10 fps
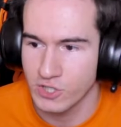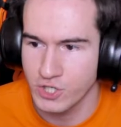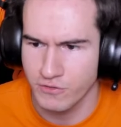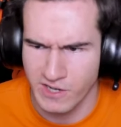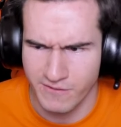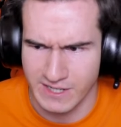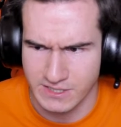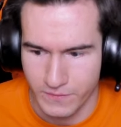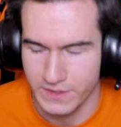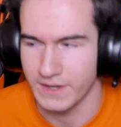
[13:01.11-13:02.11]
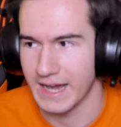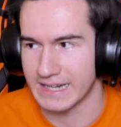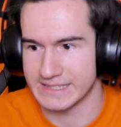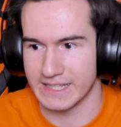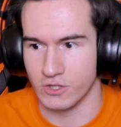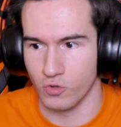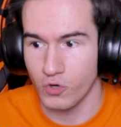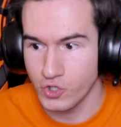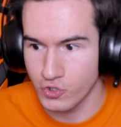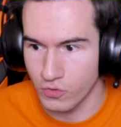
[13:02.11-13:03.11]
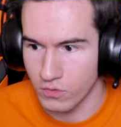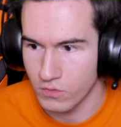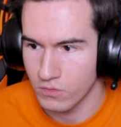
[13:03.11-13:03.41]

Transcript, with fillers: он начал воровать. И как раз-таки ночью...